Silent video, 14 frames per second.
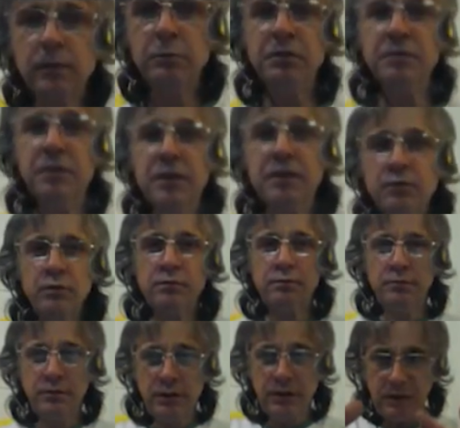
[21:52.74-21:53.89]
бывает, вот
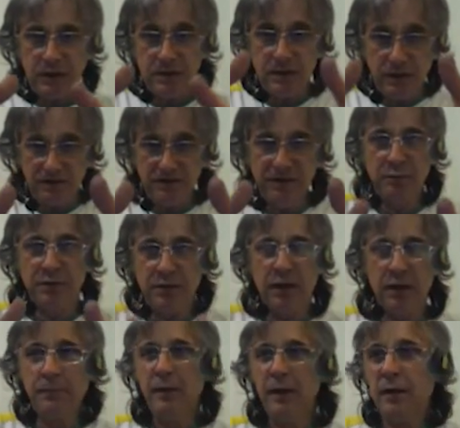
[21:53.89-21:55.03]
как раз она в теме,
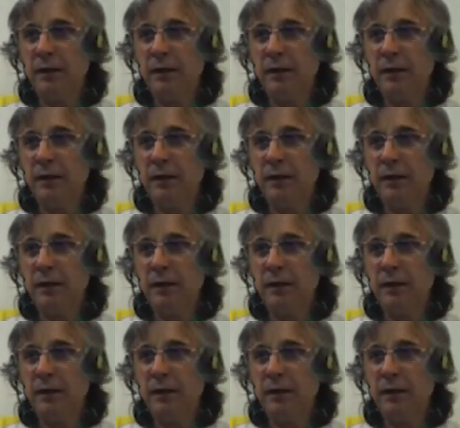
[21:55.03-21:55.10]
да,